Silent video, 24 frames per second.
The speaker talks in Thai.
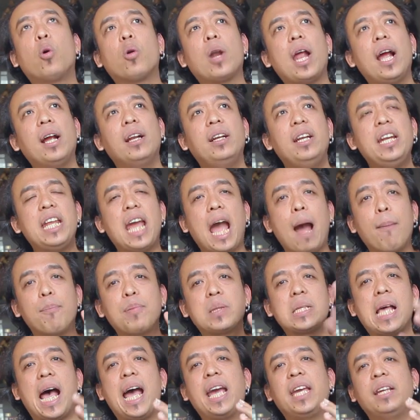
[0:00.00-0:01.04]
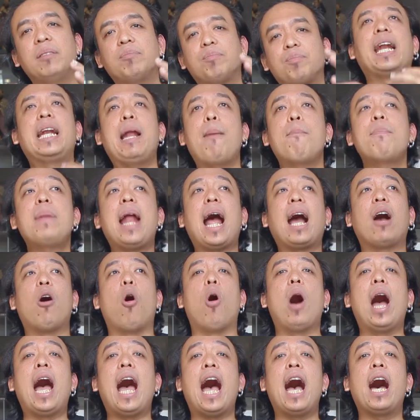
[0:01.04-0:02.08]
รงนะดีอัพไซด์น้ำหนักข
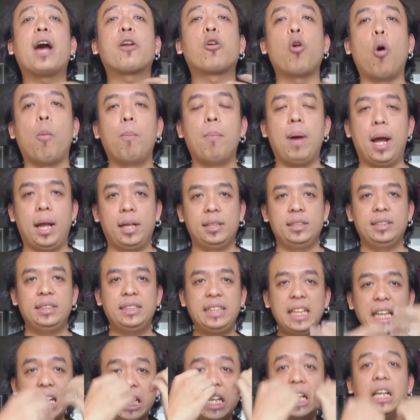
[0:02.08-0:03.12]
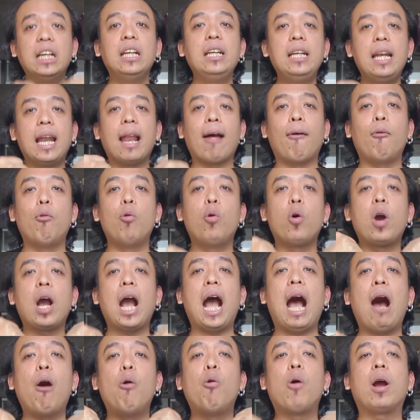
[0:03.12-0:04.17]
องอารมณ์ที่ดึงเรา
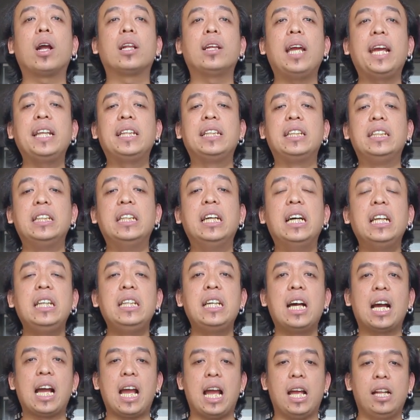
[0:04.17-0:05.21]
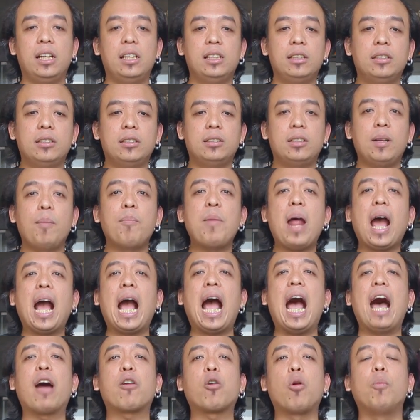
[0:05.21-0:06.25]
เข้าให้ถึงเนื้อเรื่องอะน้ำหนัก
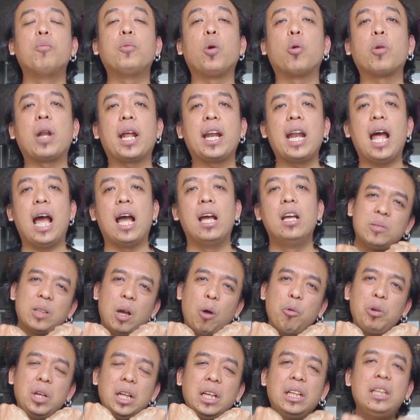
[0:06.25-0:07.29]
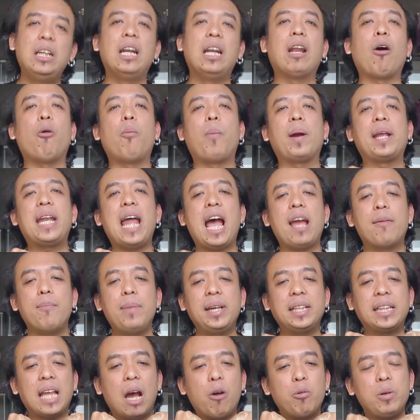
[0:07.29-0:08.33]
อารมณ์ตรงนั้นน่ะเขาดึงเราไปได้ไม่
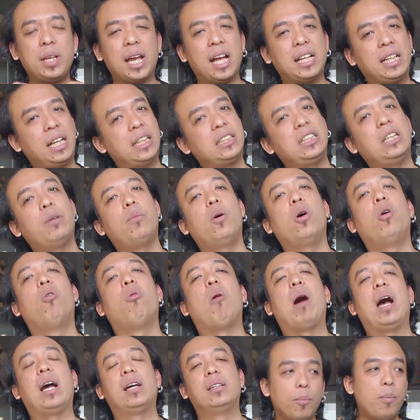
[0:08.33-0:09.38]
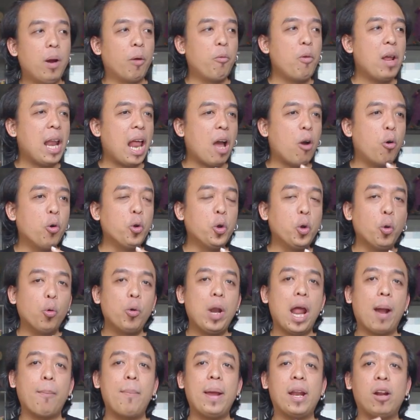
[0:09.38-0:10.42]
เท่าดีอันทัชเชเบิลอ่ะเหมือนเวลาคุณดู
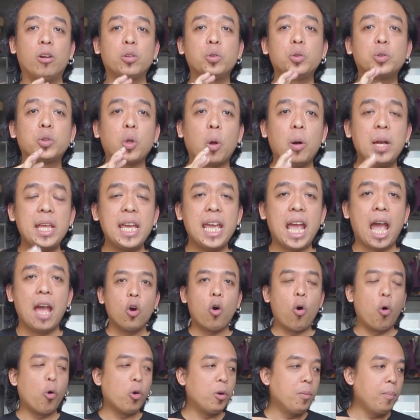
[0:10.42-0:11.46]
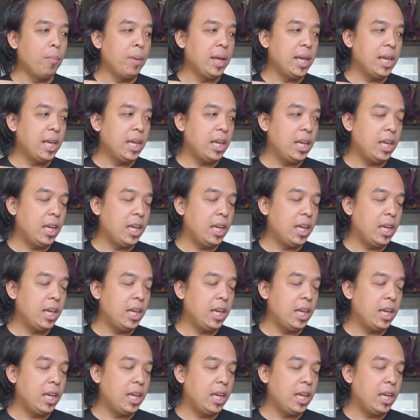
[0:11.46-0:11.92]
หนังเบดออทูซอรี่อ่ะคุณมี